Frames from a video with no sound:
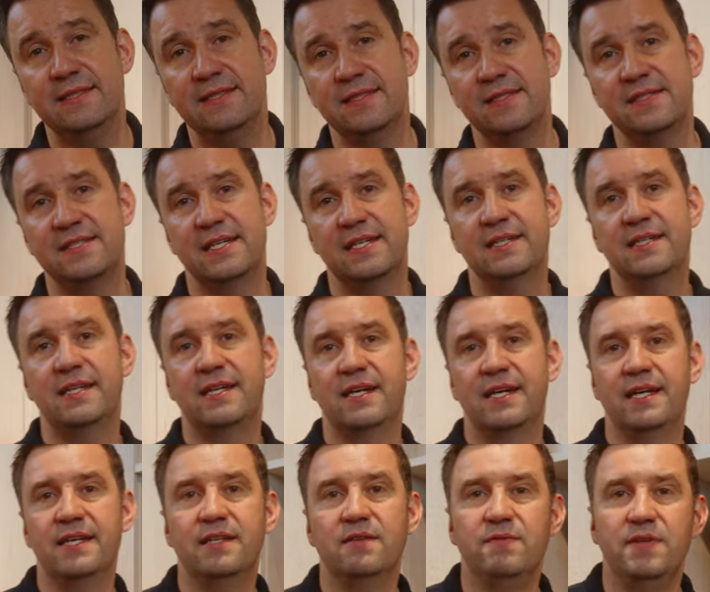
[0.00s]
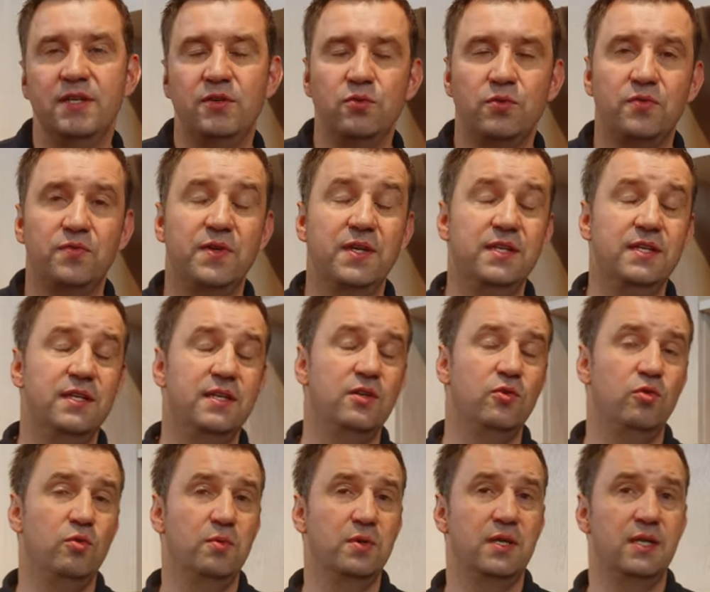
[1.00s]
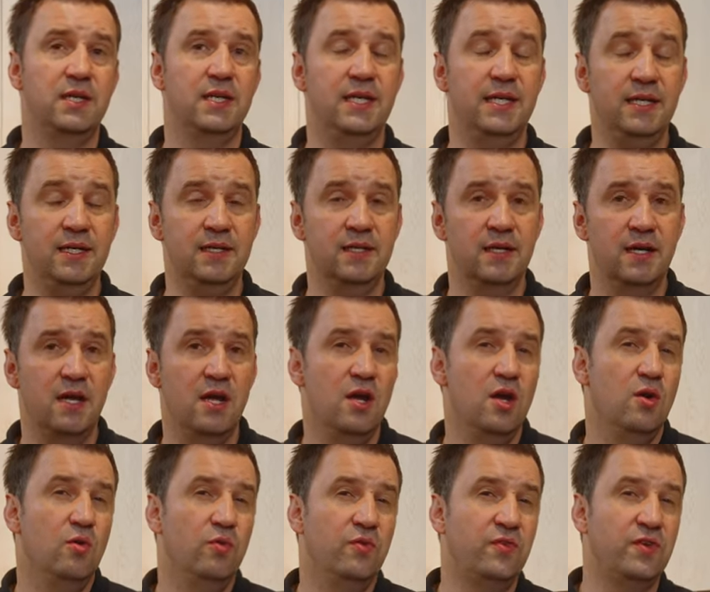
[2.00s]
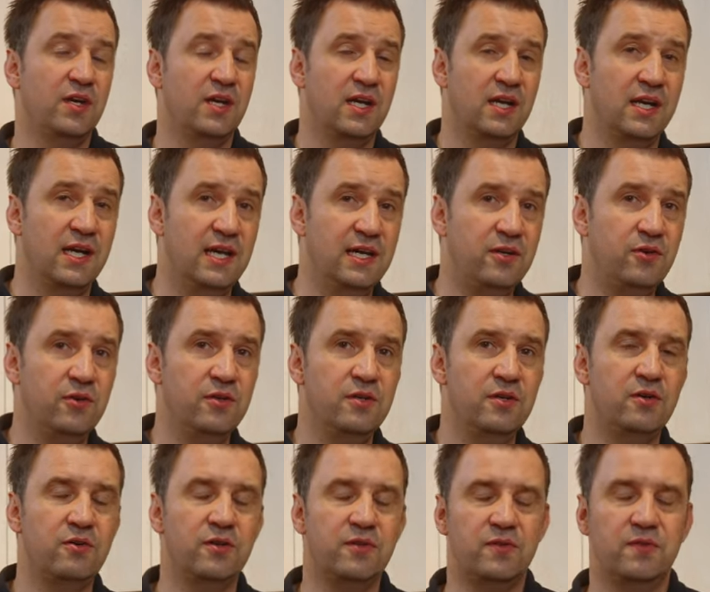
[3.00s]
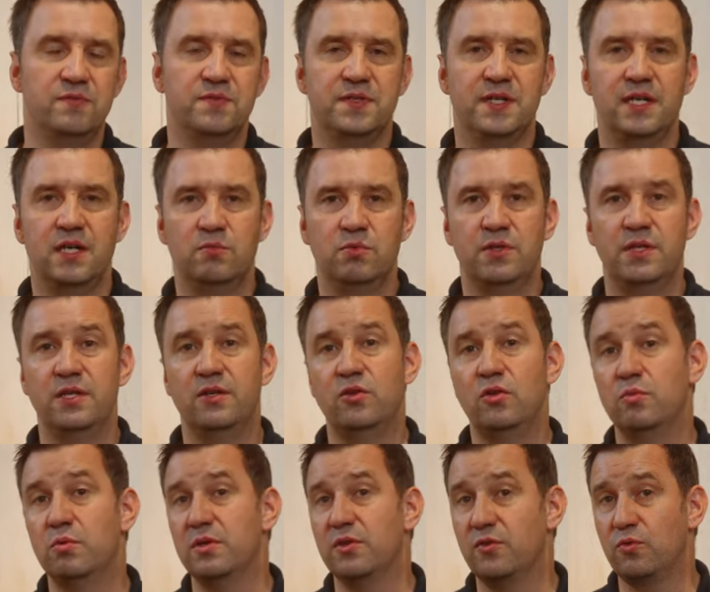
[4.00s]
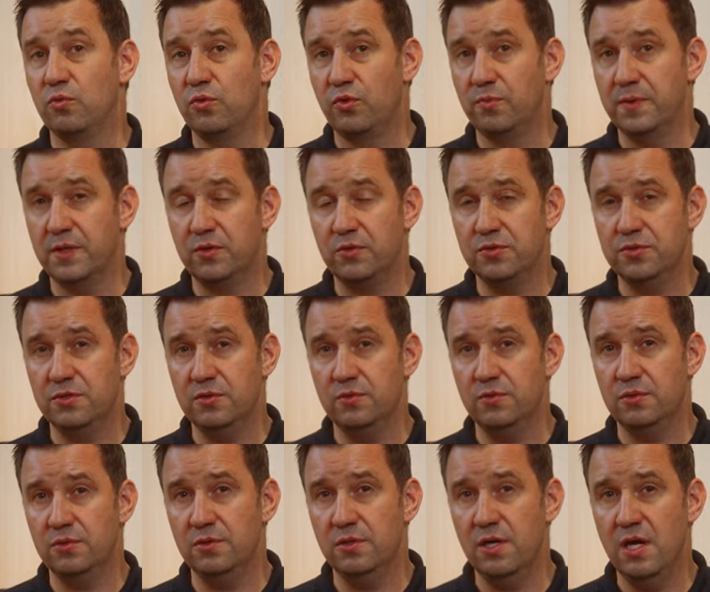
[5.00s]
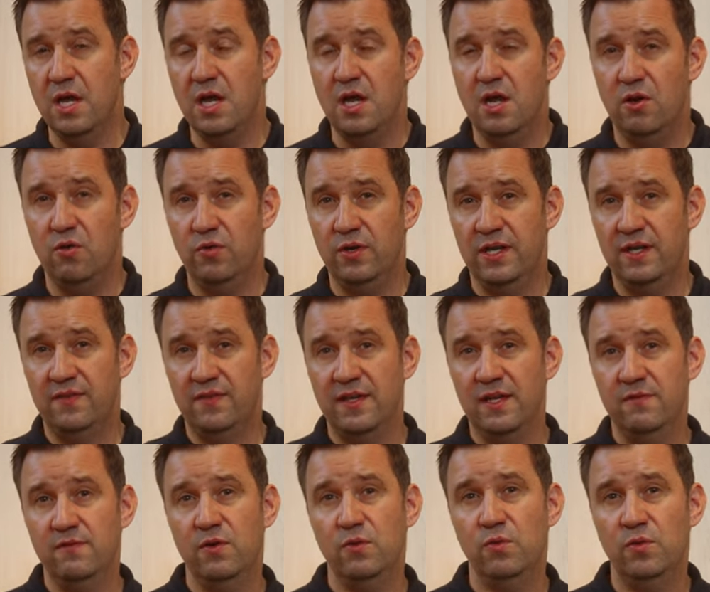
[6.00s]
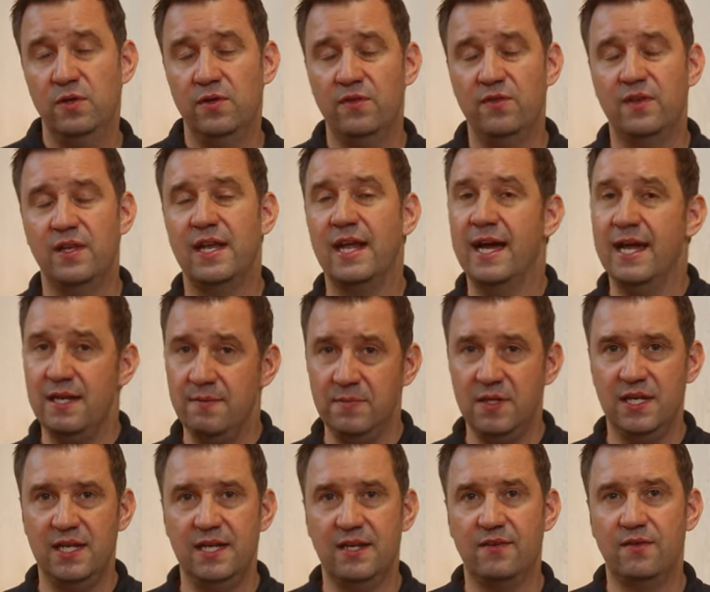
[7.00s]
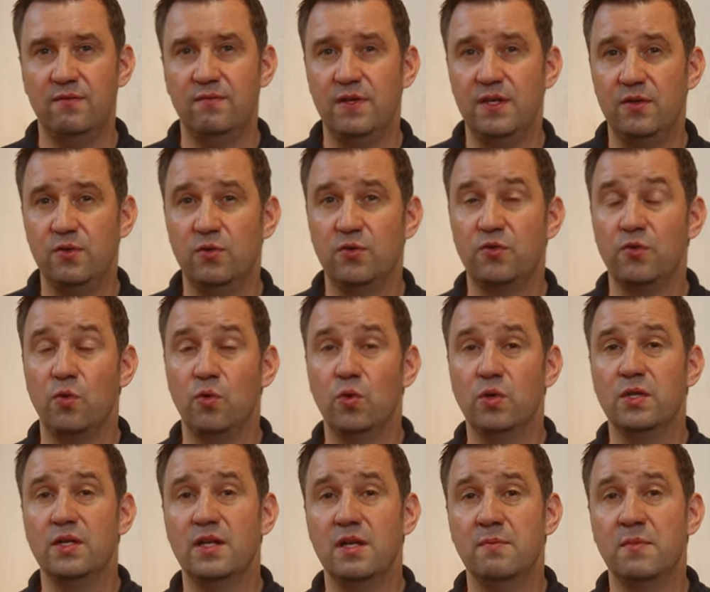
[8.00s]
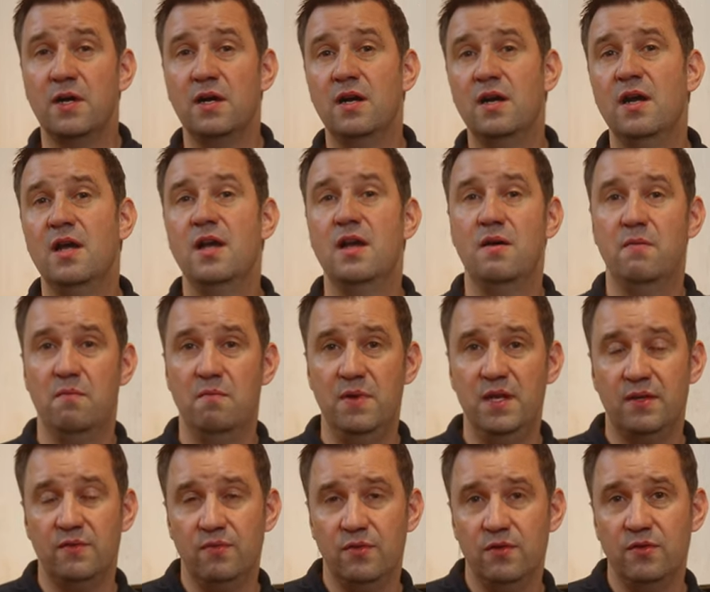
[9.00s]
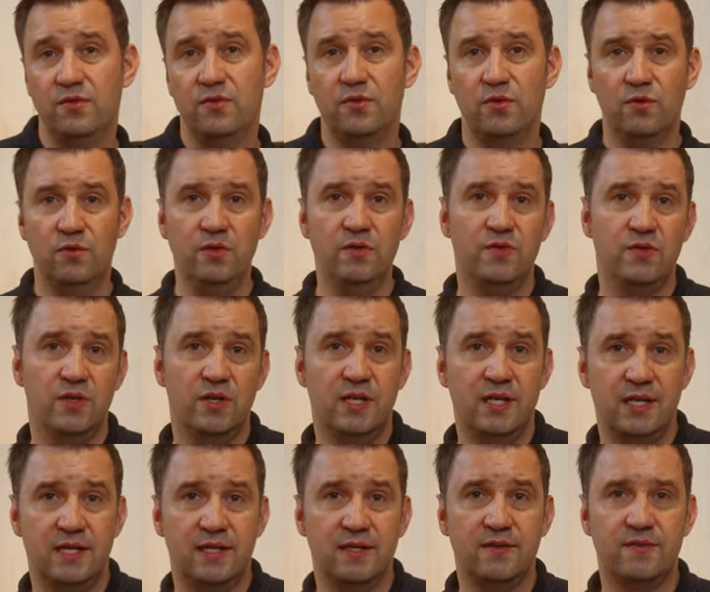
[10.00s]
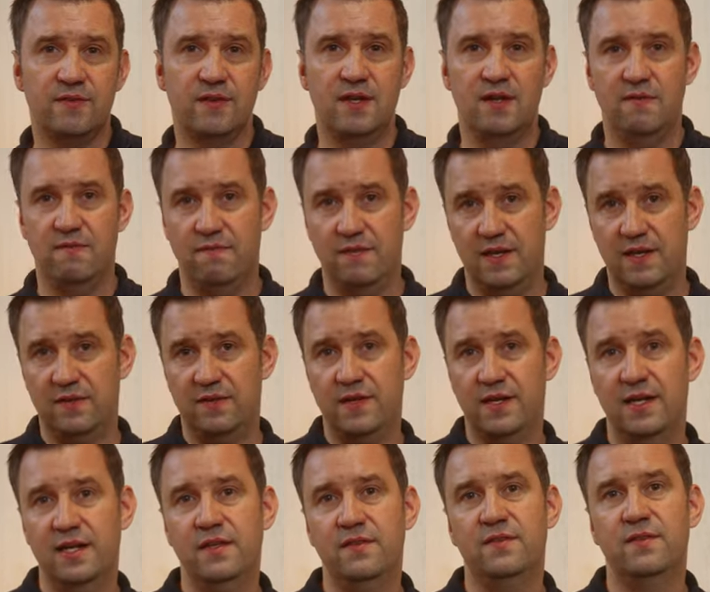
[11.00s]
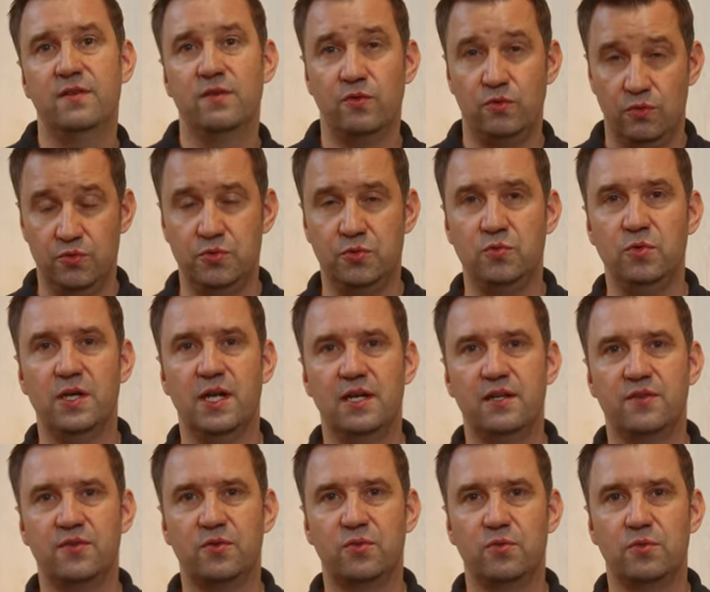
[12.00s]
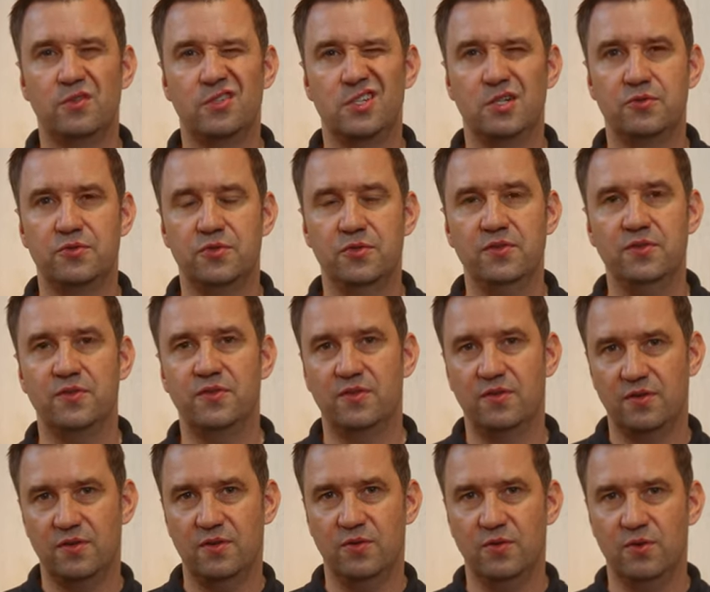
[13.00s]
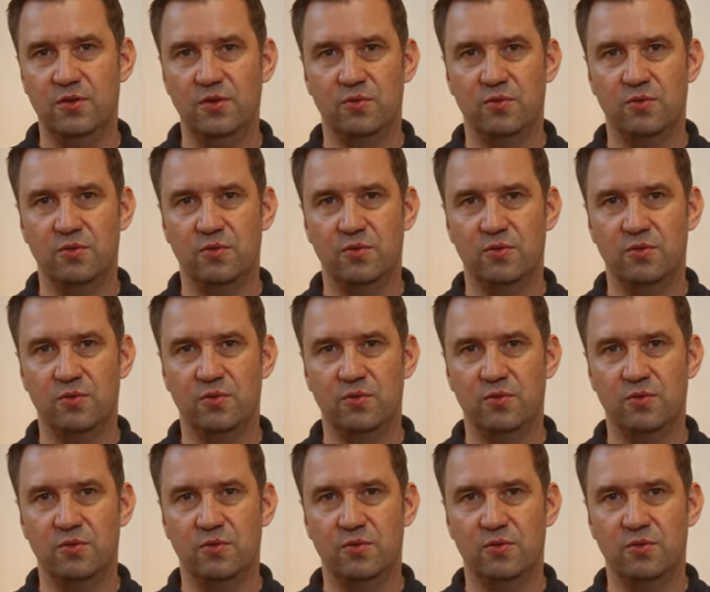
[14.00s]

interessante Gerätevideos findet ihr über den Link Unseren Kanal können wir kostenfrei abonnieren über das Gutsmann Küchenlogo und dann sehen wir uns in einem der nächsten Videos oder immer mittwochs und sonntags, wenn es heißt Küche gut, alles gut. Ciao, tschüss, euer